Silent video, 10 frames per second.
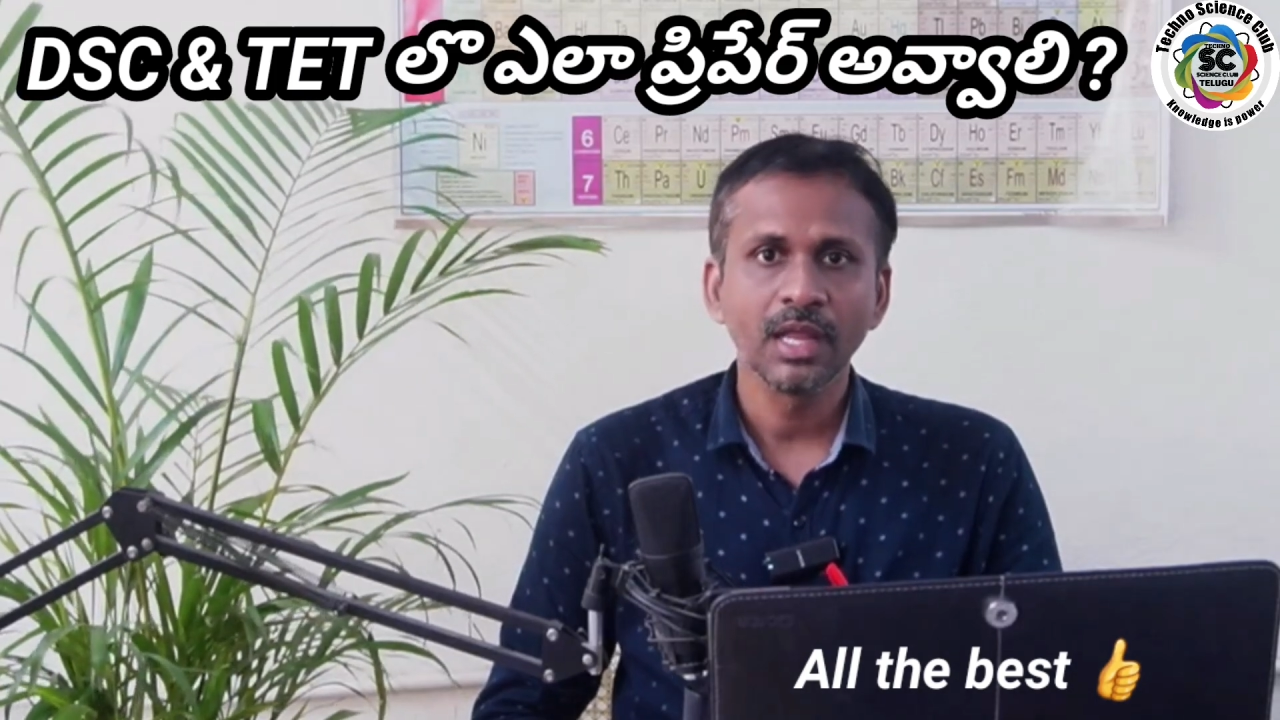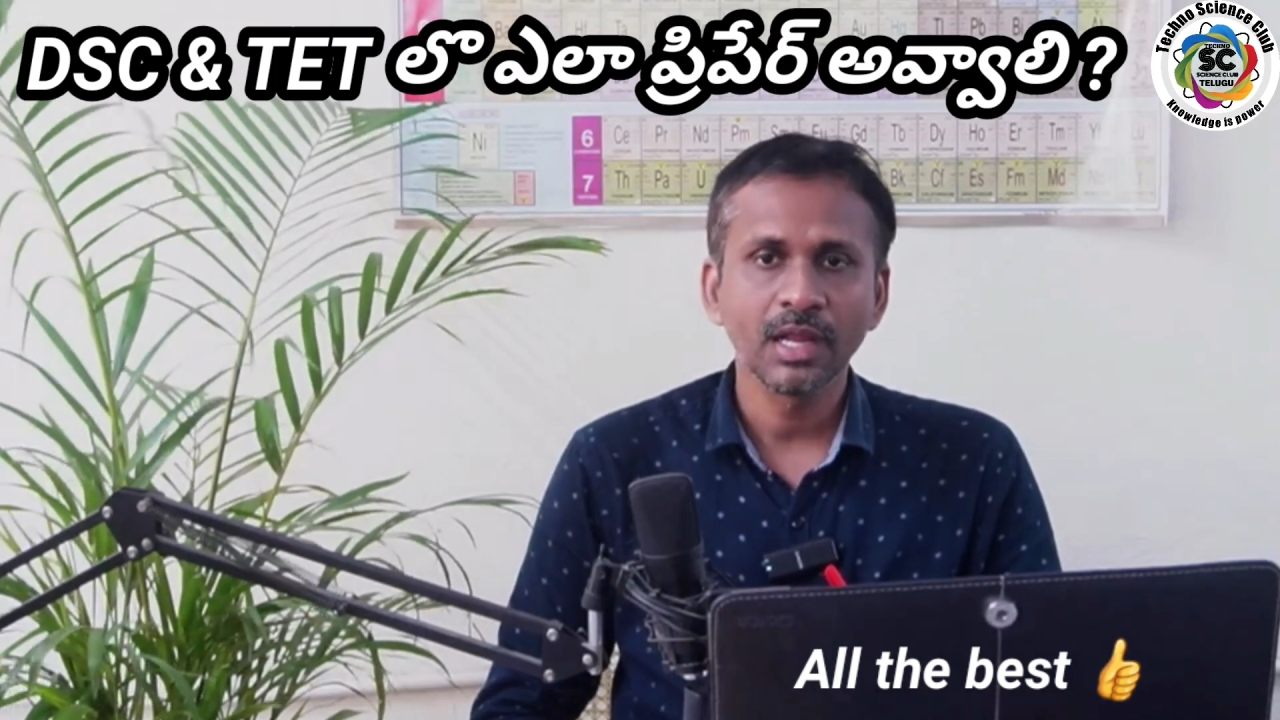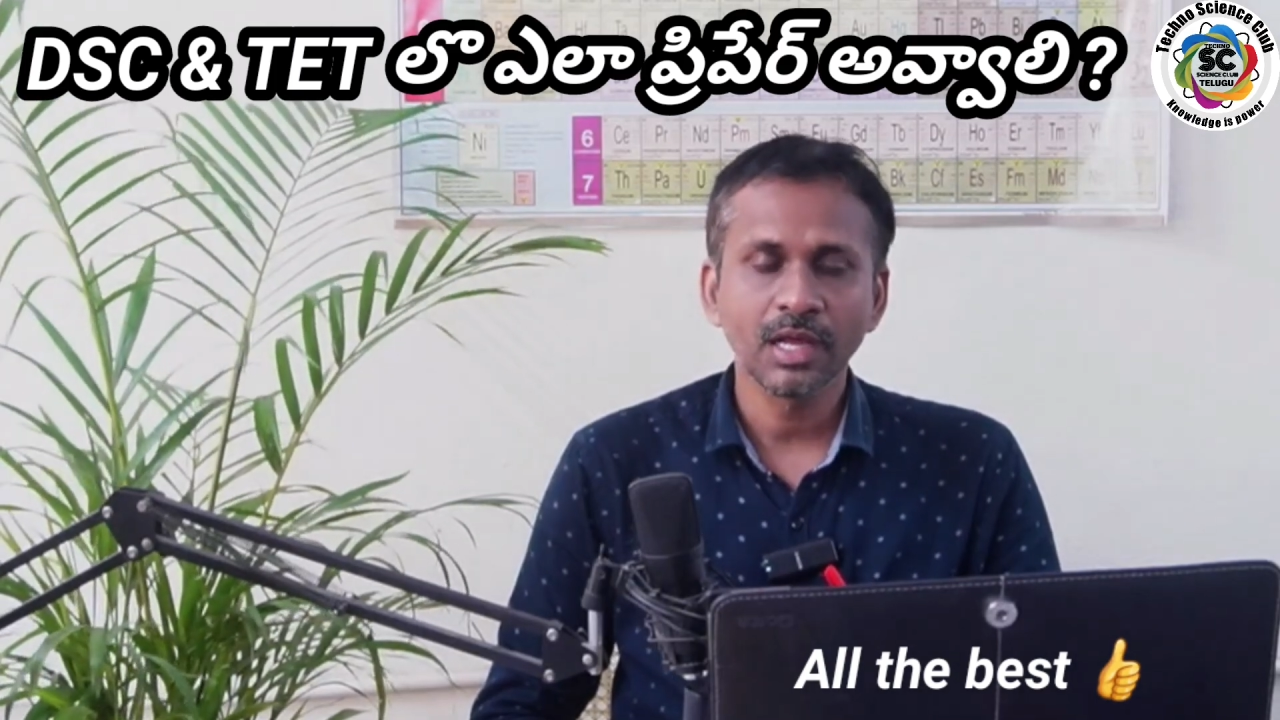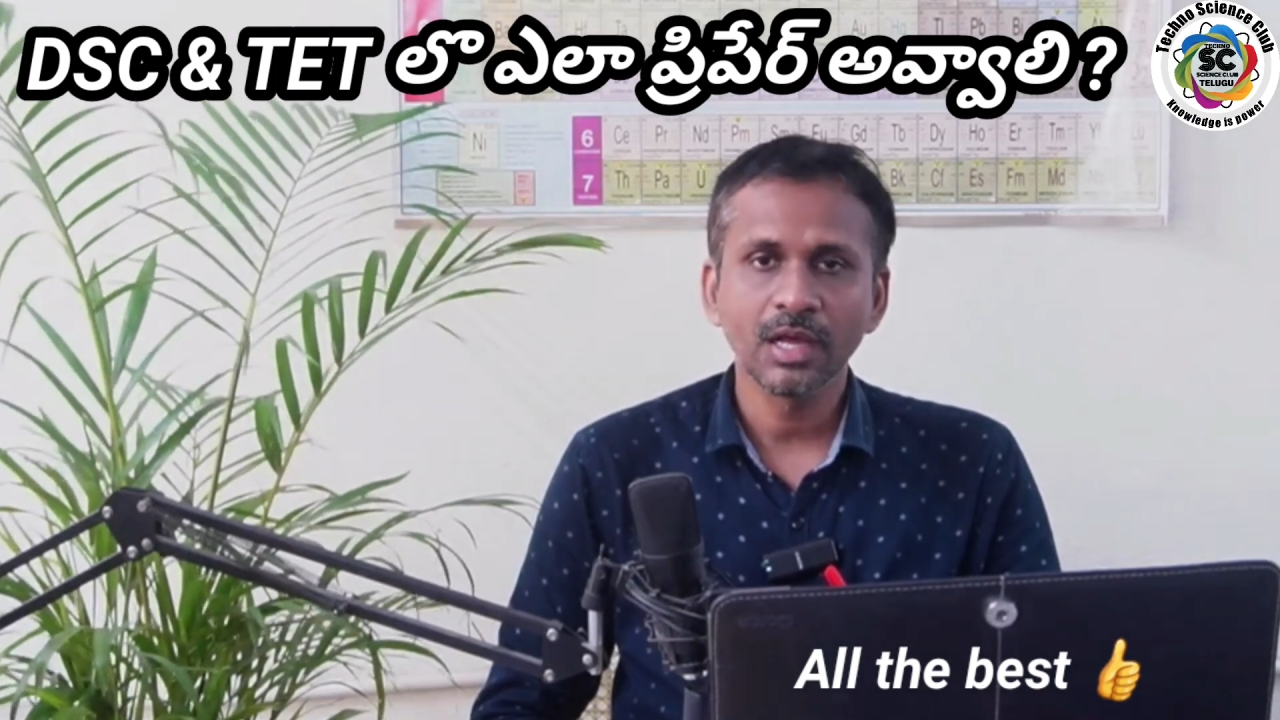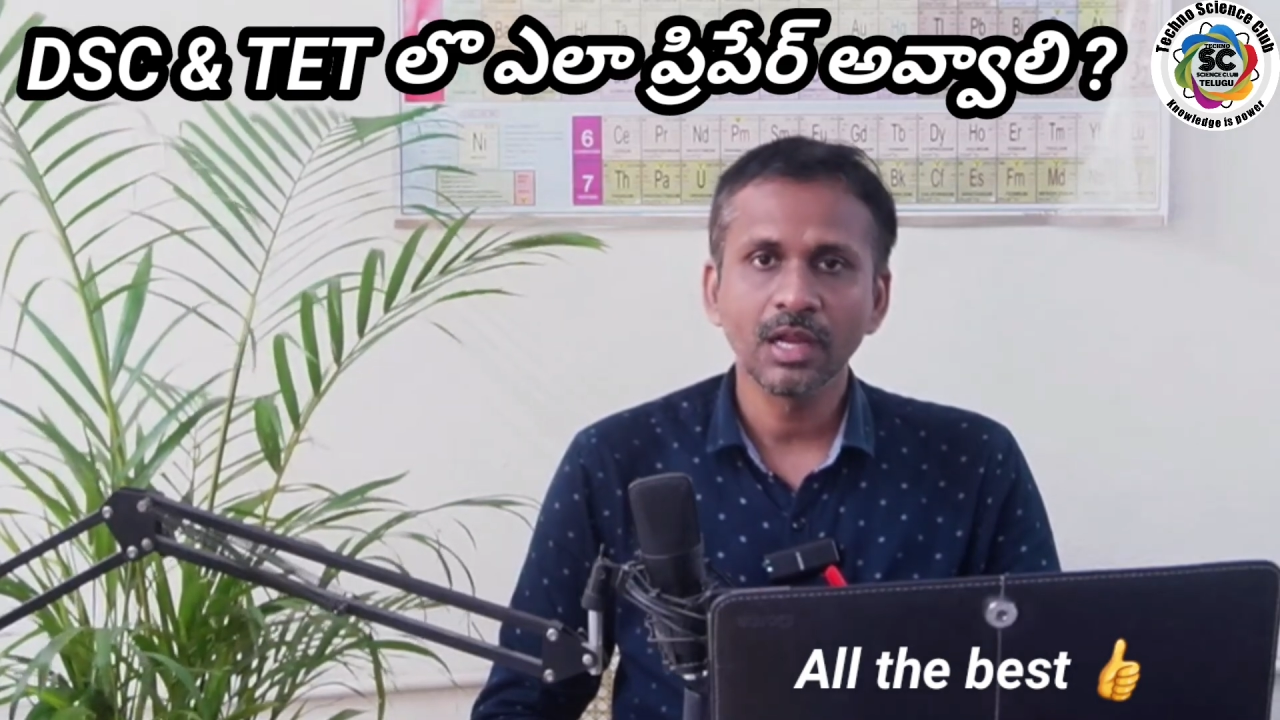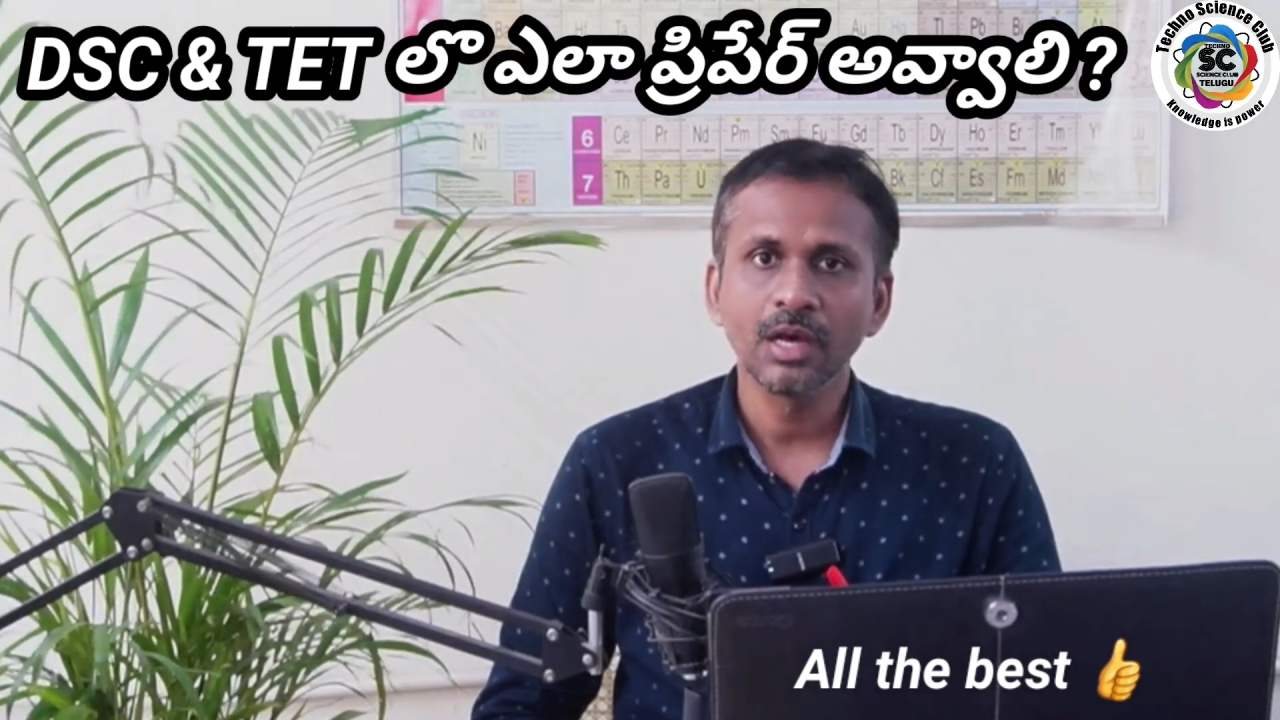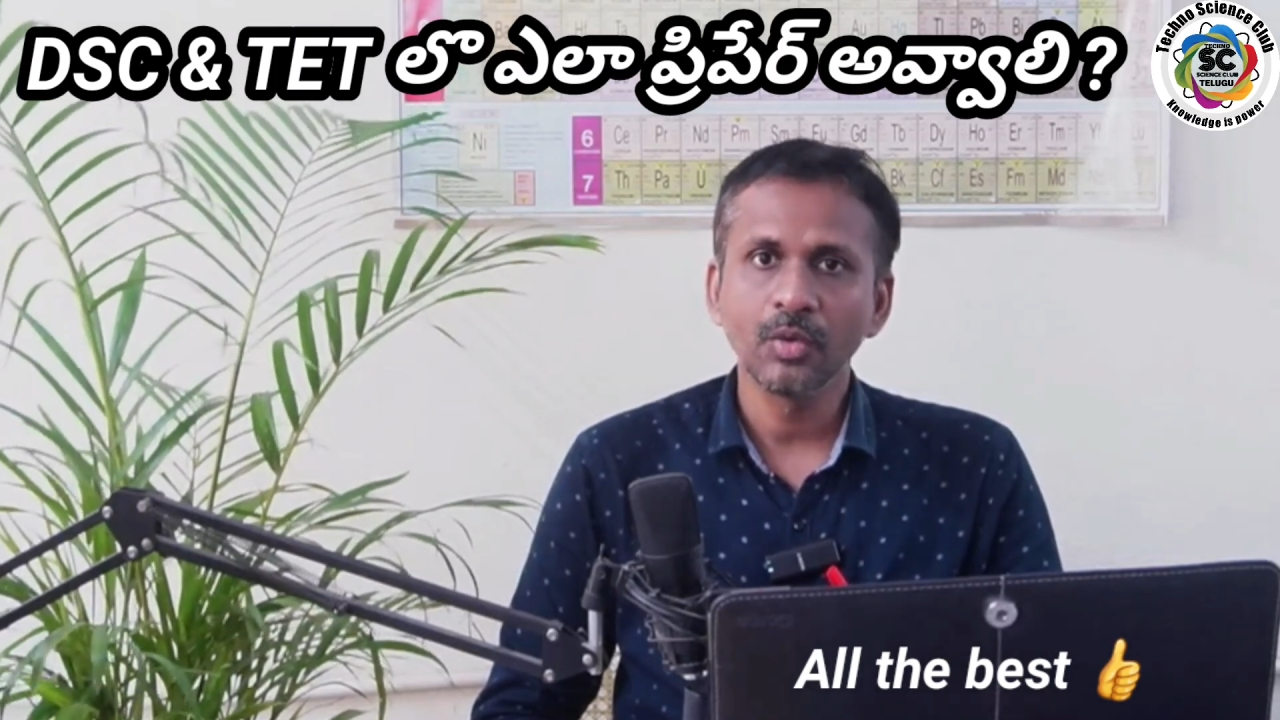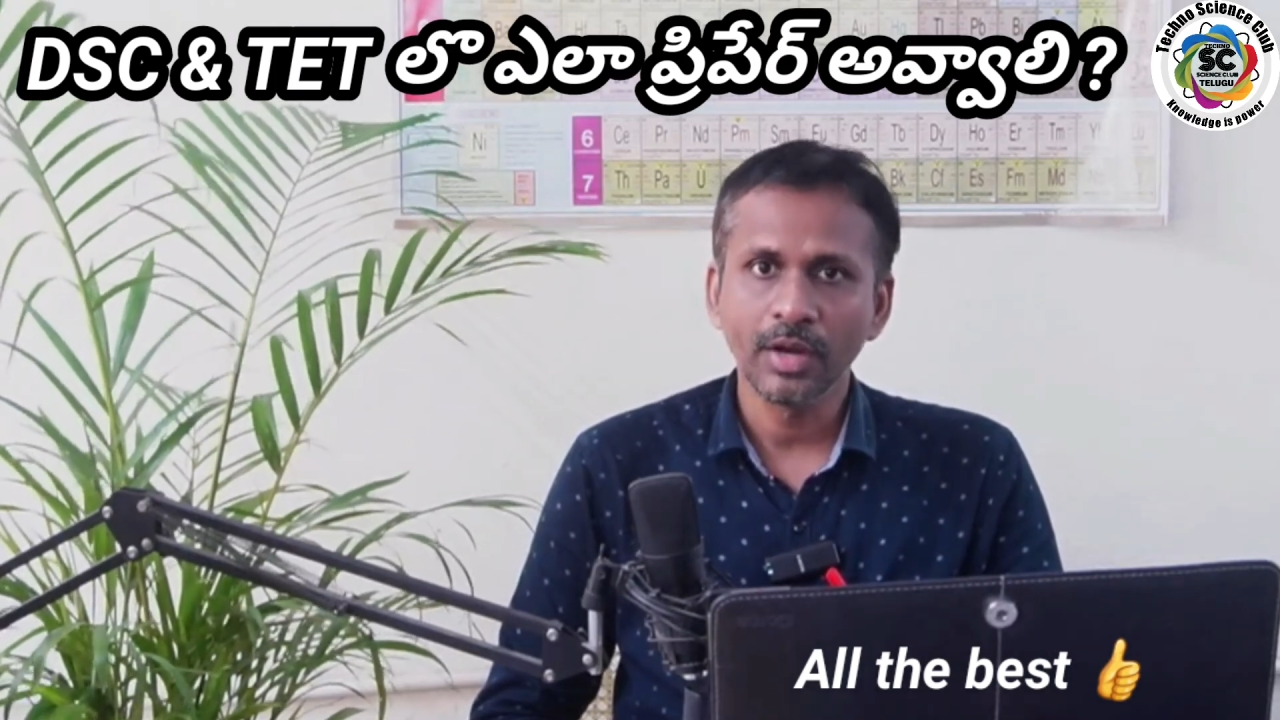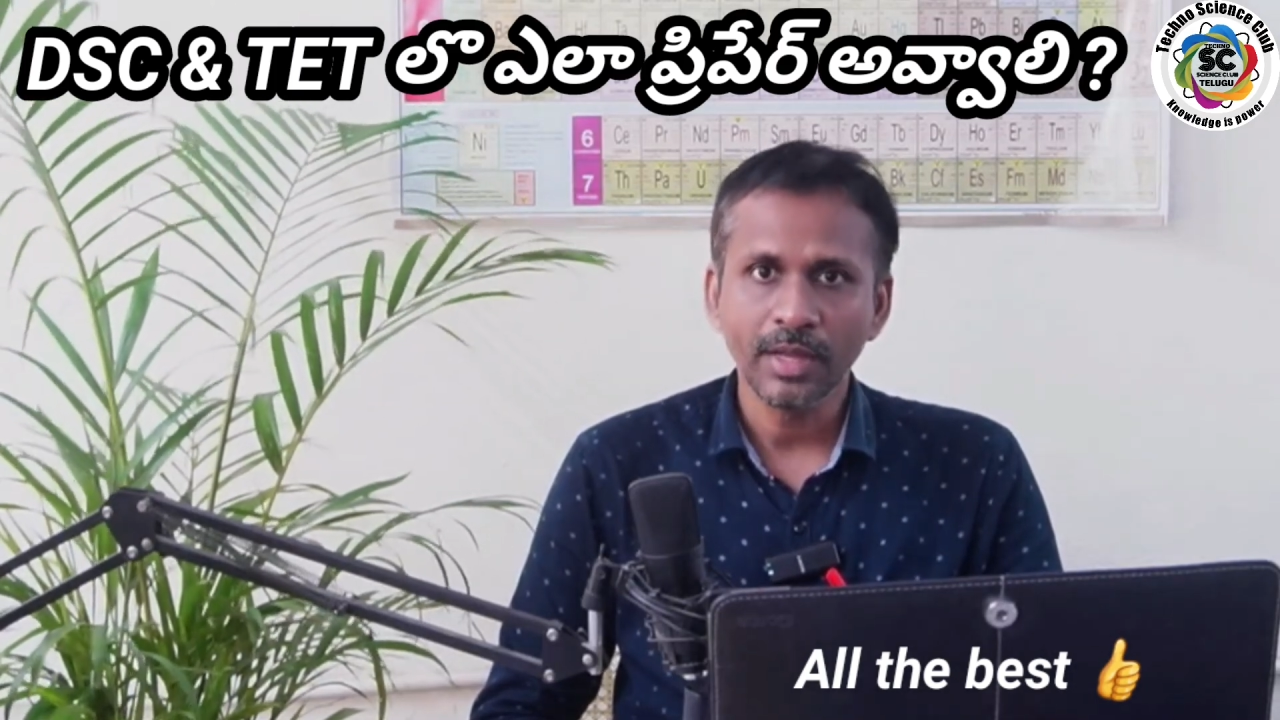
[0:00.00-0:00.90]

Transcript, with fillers: ఇలా రకరకాలుగా